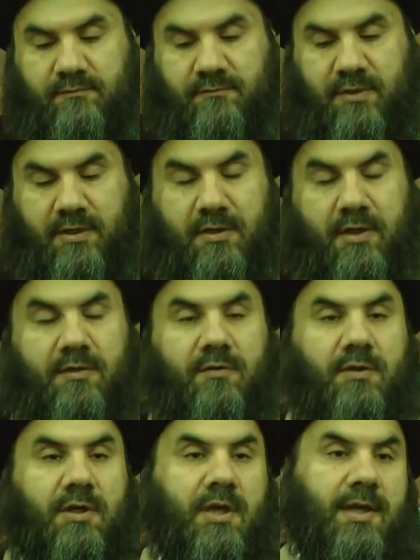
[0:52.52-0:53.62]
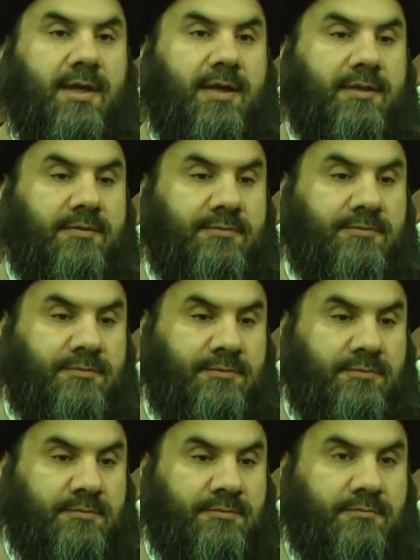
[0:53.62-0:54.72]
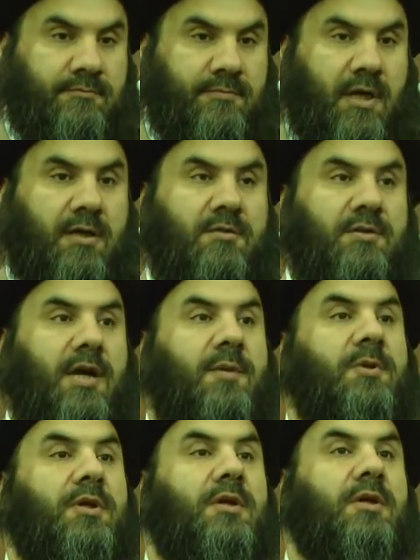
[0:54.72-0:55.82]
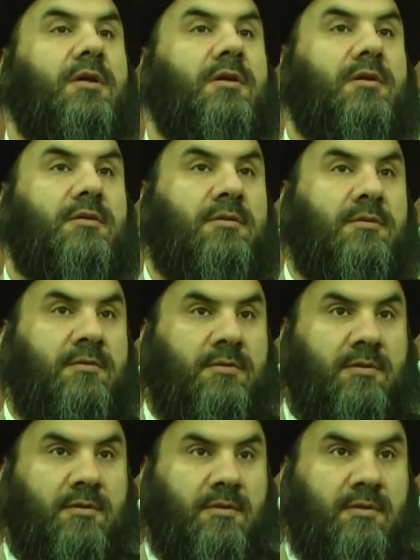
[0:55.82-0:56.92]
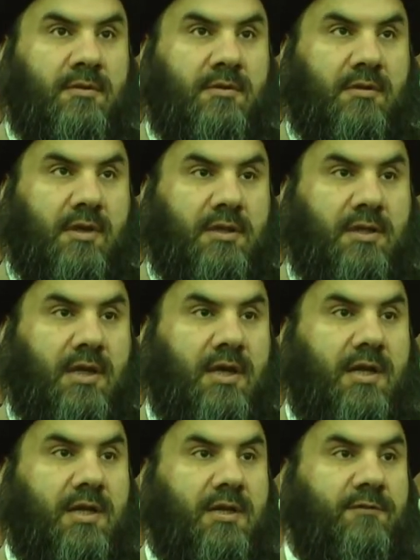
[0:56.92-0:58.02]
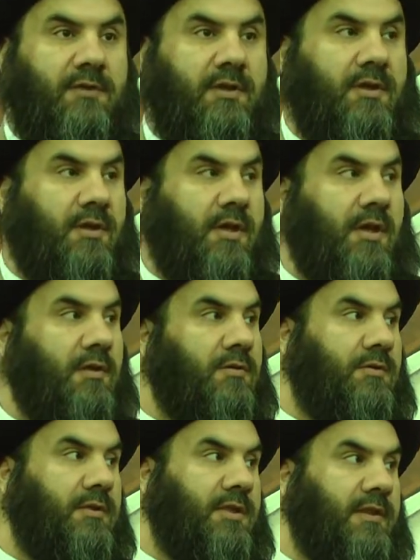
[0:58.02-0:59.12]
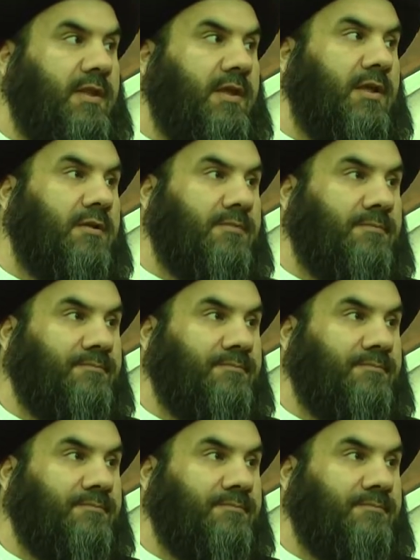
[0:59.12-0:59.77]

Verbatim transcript: فإن الدنيا بحر عميق قد غرق فيه خلق كثير